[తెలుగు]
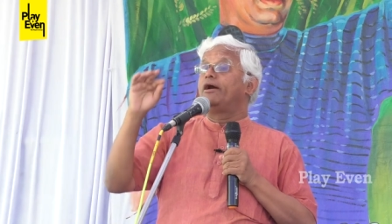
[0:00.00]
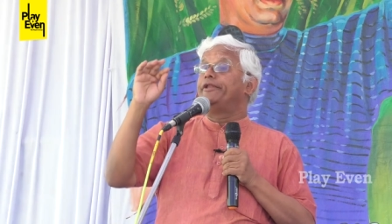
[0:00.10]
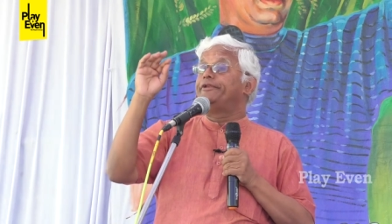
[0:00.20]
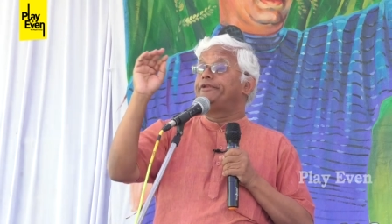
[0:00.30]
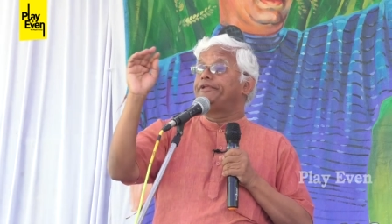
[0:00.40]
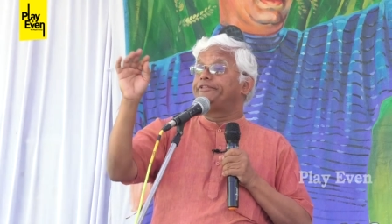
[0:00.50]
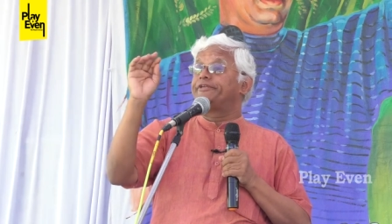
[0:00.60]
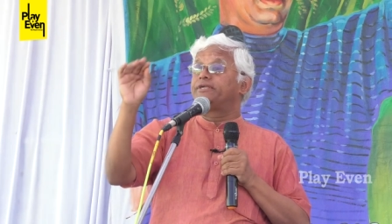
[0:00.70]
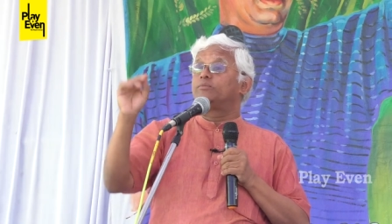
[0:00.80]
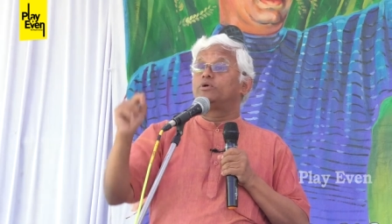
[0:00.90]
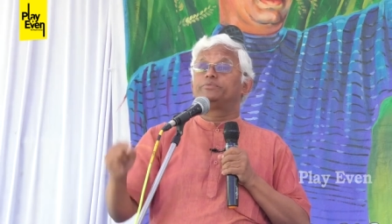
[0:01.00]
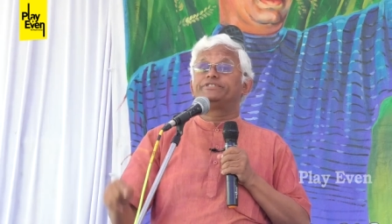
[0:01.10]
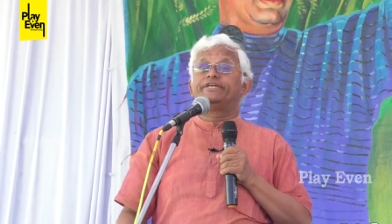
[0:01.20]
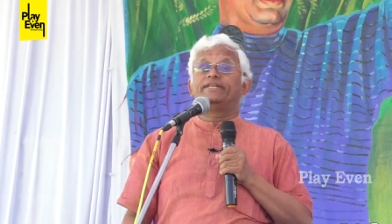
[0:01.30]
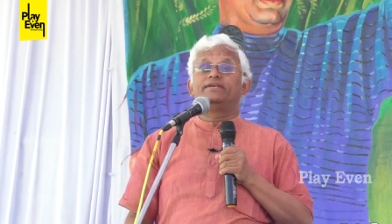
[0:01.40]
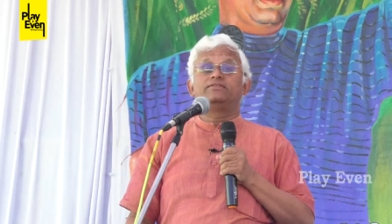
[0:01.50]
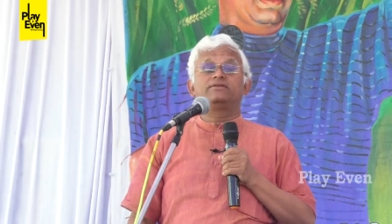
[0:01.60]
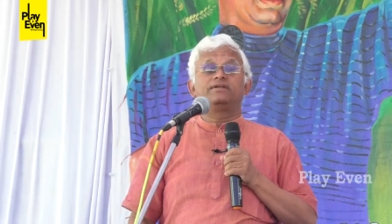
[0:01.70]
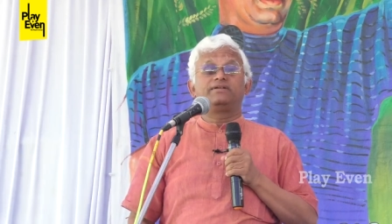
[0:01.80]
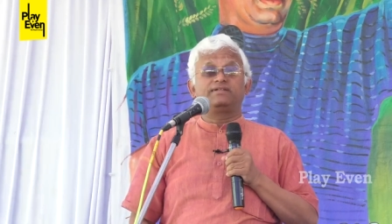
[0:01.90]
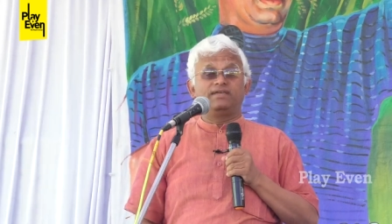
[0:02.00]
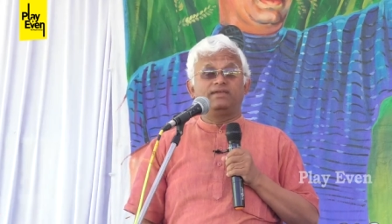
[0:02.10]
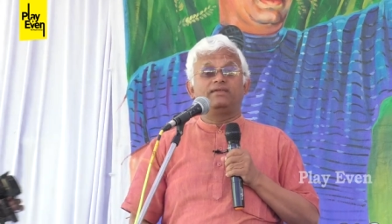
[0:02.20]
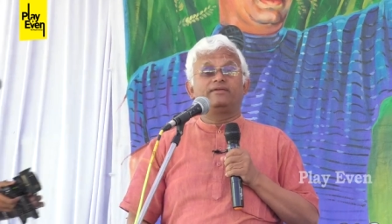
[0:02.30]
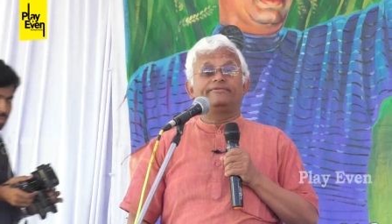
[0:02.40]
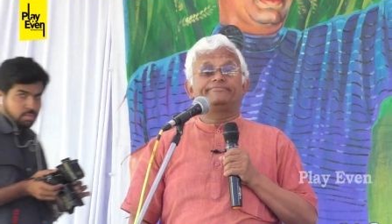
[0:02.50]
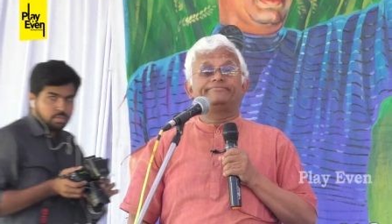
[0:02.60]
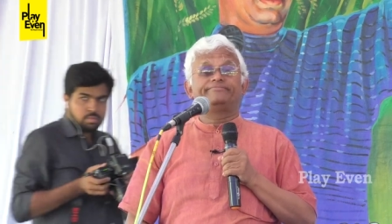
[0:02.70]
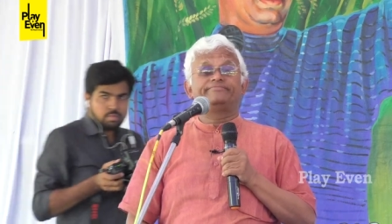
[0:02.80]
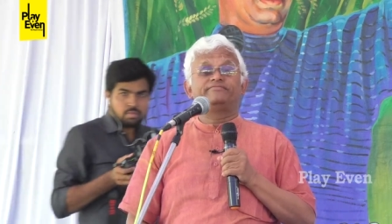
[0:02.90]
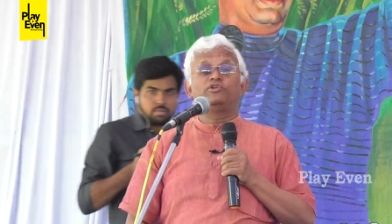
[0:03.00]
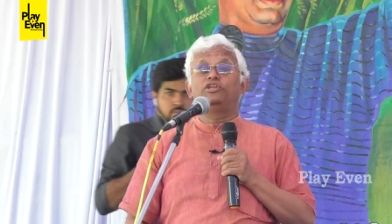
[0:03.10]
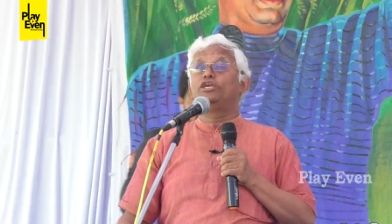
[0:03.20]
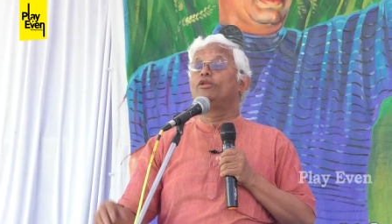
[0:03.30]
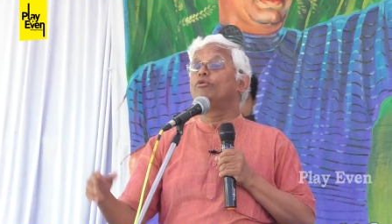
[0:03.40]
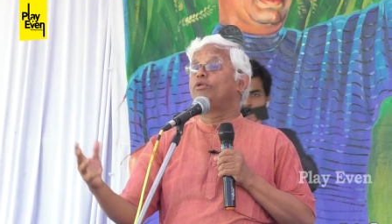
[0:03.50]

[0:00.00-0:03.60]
అన్నీ తినటం ఆపు చేయాలి ఎందుకంటే నీళ్లు